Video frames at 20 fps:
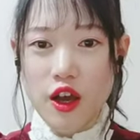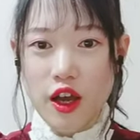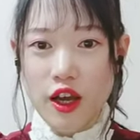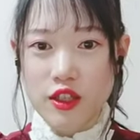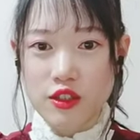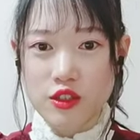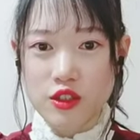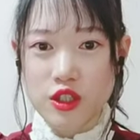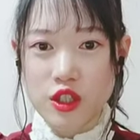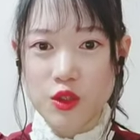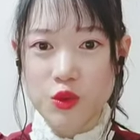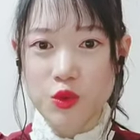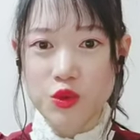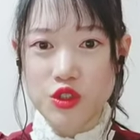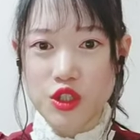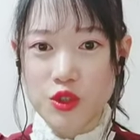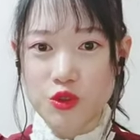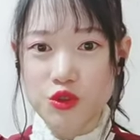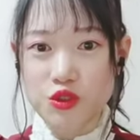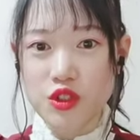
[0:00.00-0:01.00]
아쉽게도
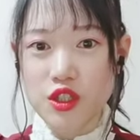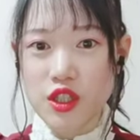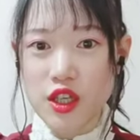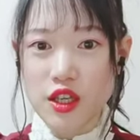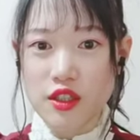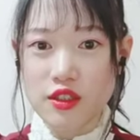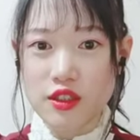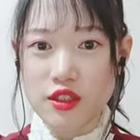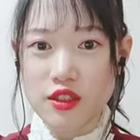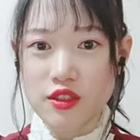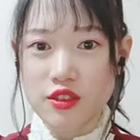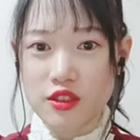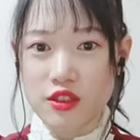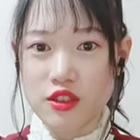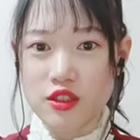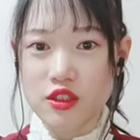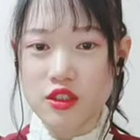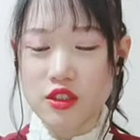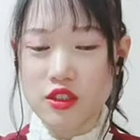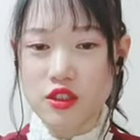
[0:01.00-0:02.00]
제 후기에는
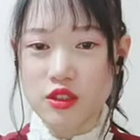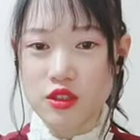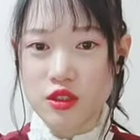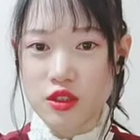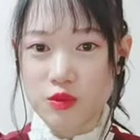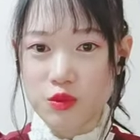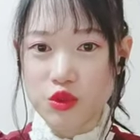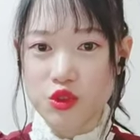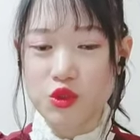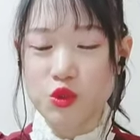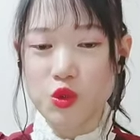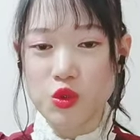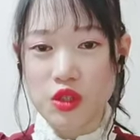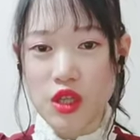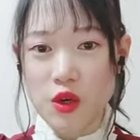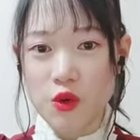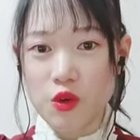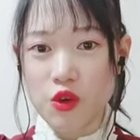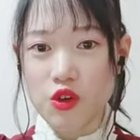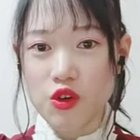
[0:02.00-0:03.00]
그 문
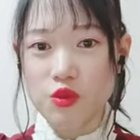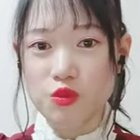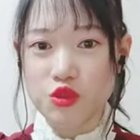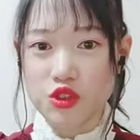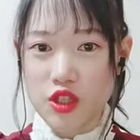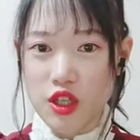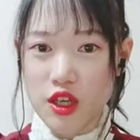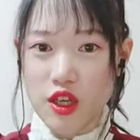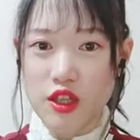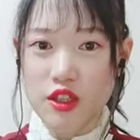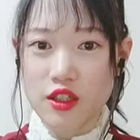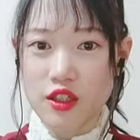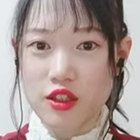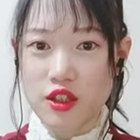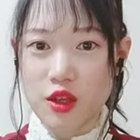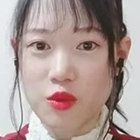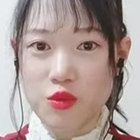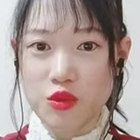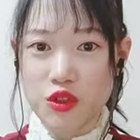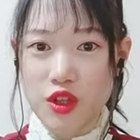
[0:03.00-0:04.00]
초상권 문제가 있기
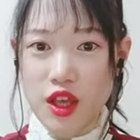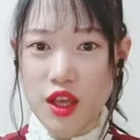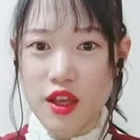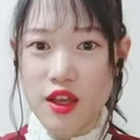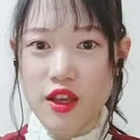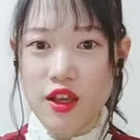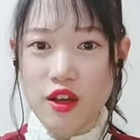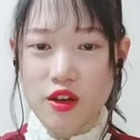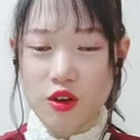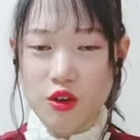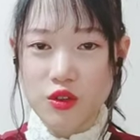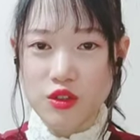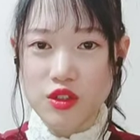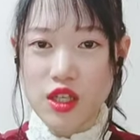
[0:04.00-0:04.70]
때문에 어,